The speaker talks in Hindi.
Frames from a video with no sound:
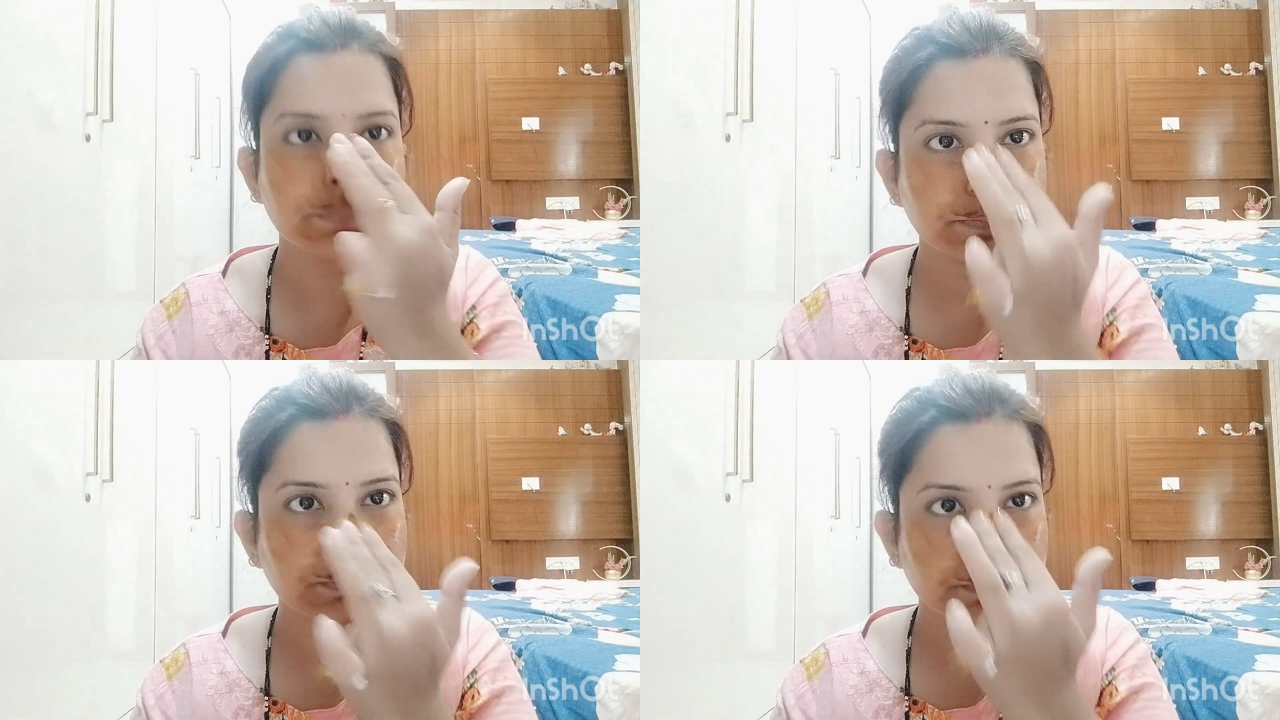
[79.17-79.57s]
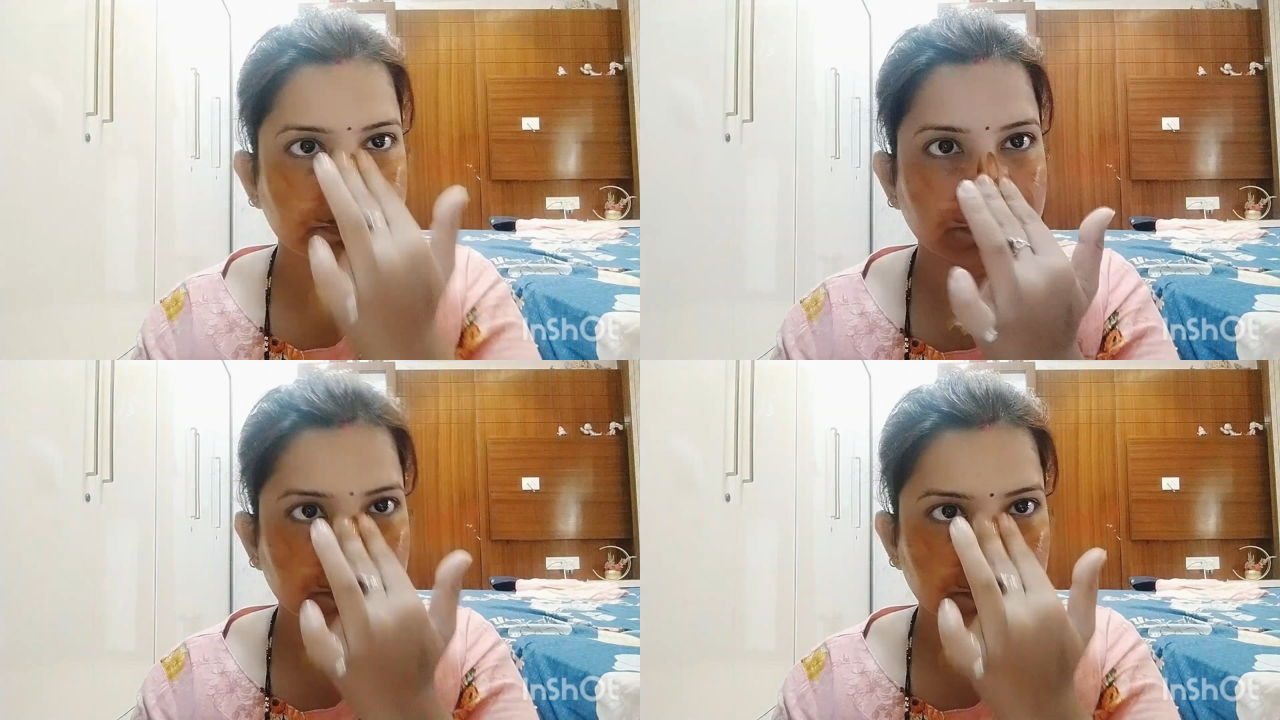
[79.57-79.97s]
यहाँ पर
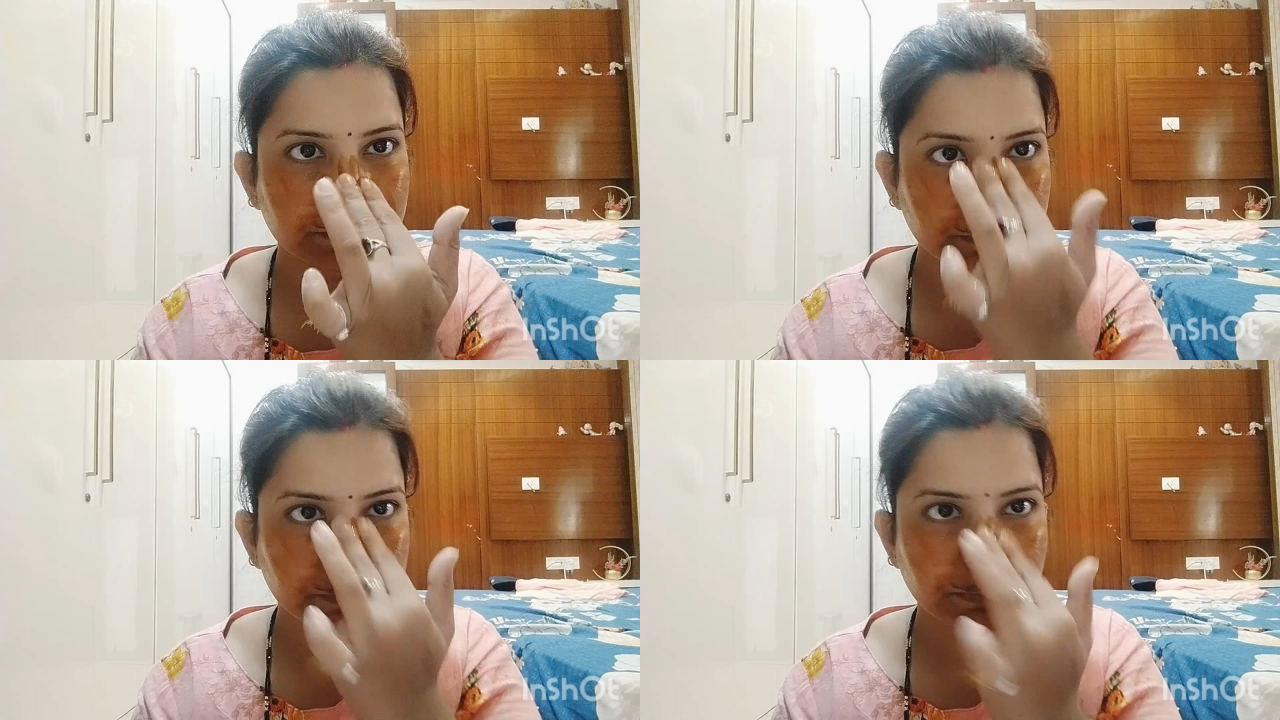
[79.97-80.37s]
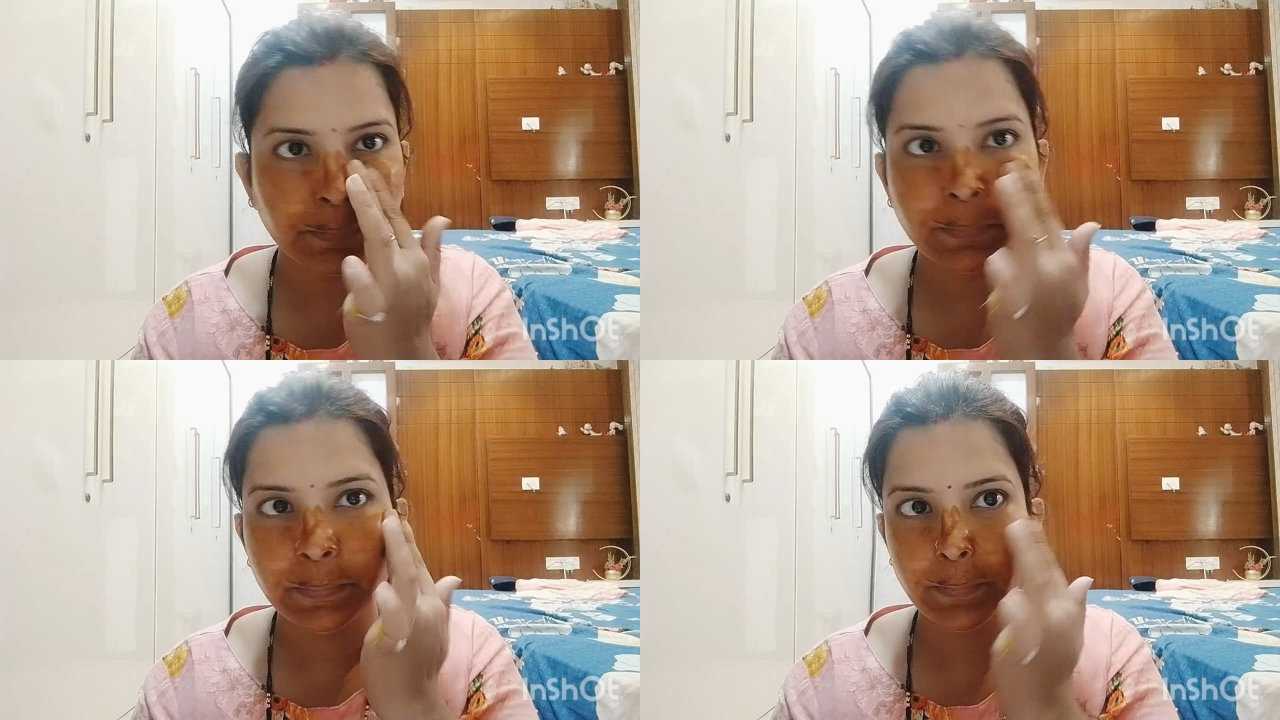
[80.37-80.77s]
मैं जो है अच्छे से
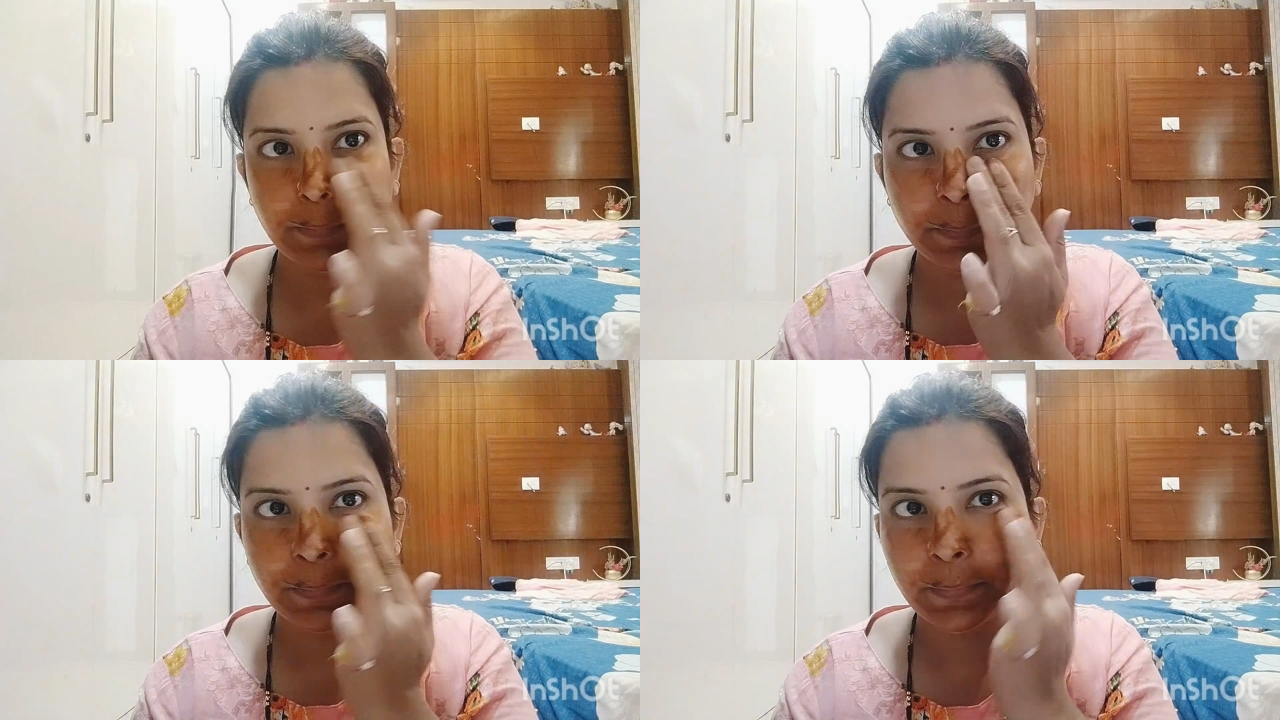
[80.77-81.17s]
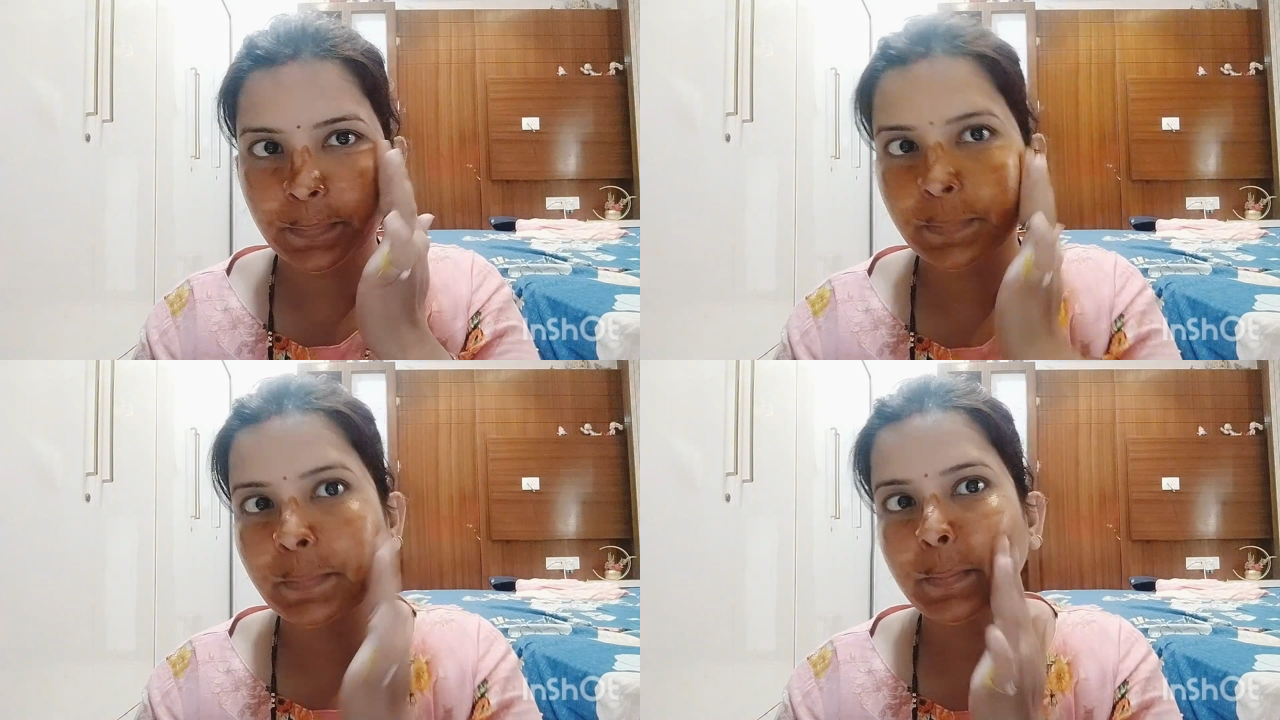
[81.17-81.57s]
इसको लगा ले
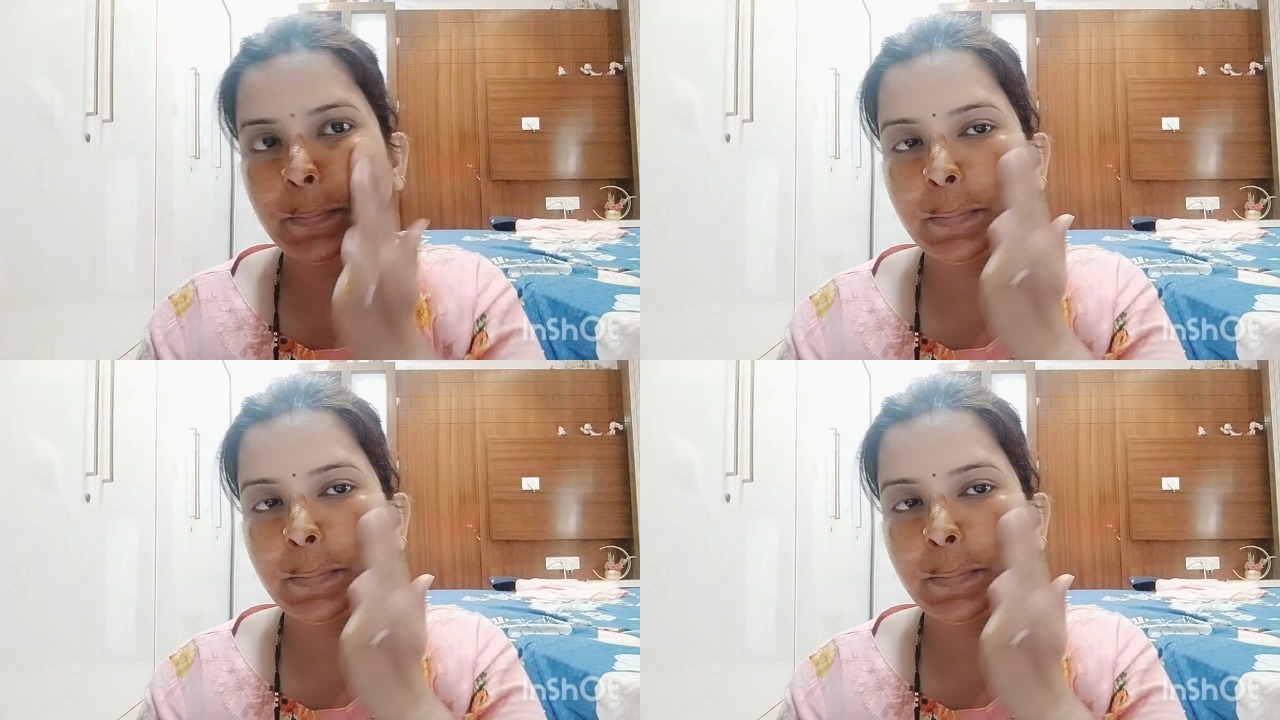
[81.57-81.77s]
रही हूँ